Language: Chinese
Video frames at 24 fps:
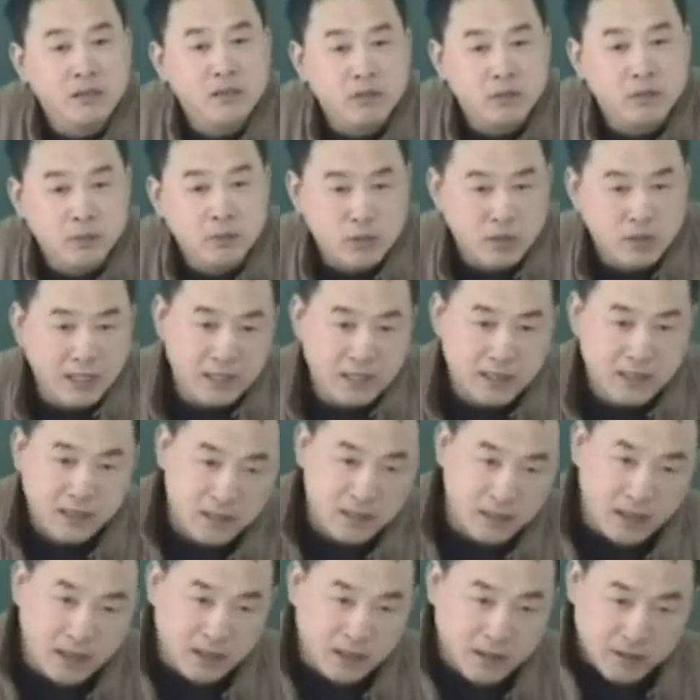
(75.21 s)
我们说它是
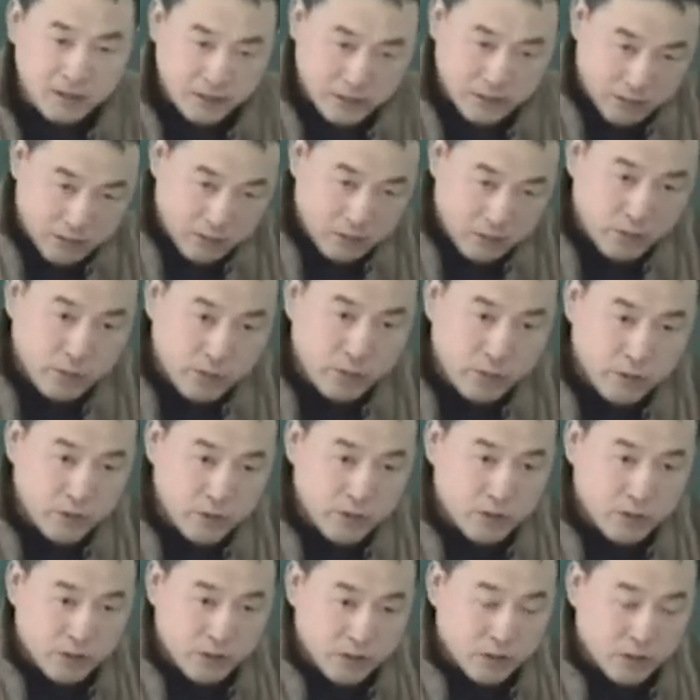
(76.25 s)
治疗用
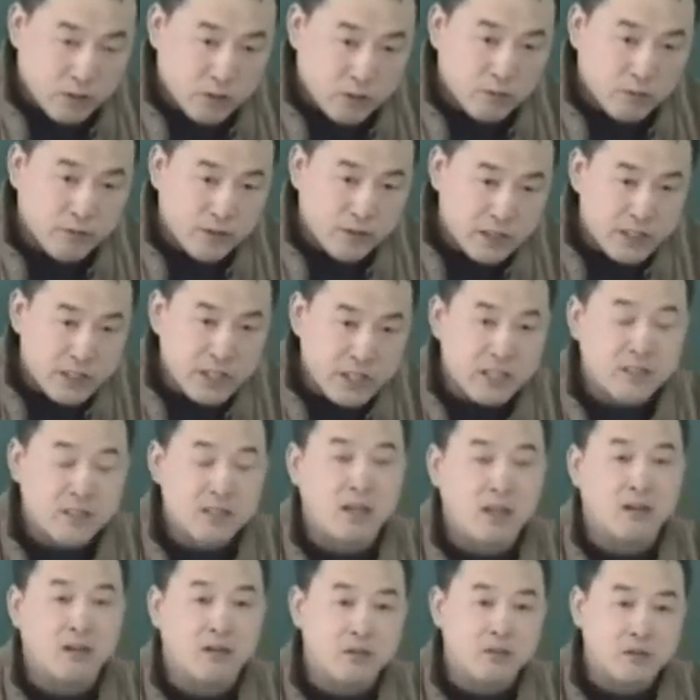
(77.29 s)
于这个中风先
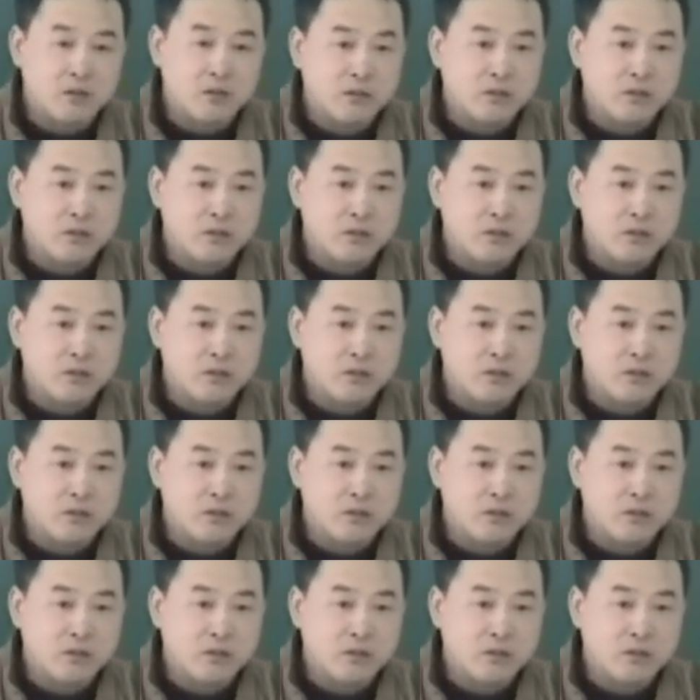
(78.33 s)
兆、